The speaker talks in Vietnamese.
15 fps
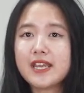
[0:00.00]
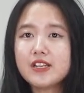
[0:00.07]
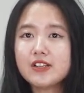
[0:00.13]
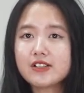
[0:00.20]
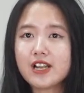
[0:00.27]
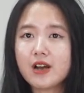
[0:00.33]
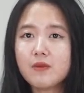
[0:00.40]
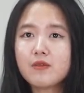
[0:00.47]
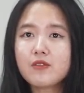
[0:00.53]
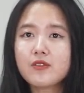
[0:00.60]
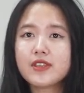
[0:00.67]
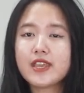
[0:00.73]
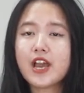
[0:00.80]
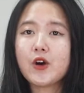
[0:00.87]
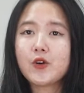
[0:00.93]
Máy nước nóng
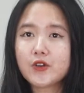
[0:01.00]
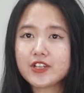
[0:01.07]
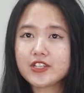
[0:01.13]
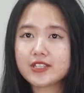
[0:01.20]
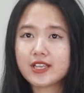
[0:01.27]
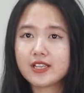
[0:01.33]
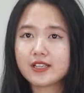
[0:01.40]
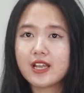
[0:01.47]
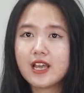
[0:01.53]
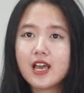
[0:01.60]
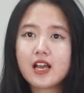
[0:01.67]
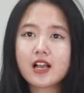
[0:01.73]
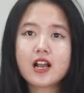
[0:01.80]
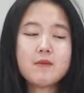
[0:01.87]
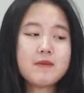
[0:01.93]
của nhà
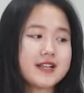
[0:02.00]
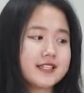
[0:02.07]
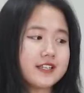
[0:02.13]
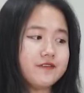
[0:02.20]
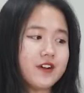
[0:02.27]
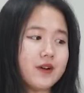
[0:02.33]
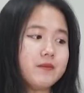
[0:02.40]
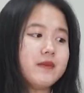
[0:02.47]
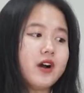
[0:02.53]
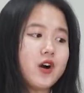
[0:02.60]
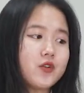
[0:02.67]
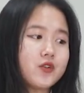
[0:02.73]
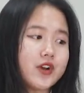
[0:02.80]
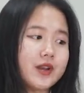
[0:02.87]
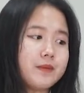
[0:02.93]
Ariston có mã sản
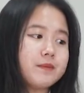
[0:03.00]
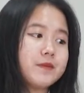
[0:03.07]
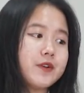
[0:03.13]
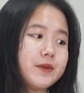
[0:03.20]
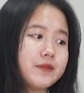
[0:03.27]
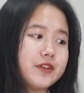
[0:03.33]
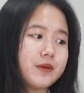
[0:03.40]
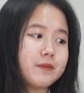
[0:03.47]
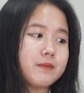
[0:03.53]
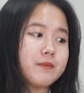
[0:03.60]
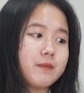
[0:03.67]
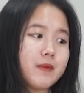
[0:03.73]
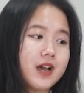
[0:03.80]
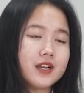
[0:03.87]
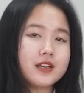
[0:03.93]
phẩm Oret
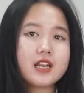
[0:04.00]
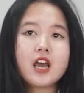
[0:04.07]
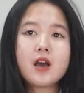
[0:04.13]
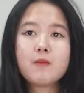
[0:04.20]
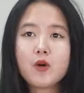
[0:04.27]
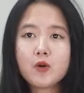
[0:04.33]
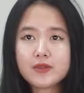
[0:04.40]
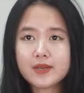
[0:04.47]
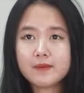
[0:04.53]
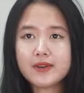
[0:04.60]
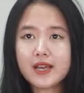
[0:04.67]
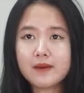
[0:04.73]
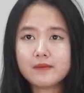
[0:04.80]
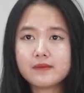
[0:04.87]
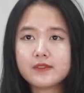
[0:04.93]
Premium Plus 4.5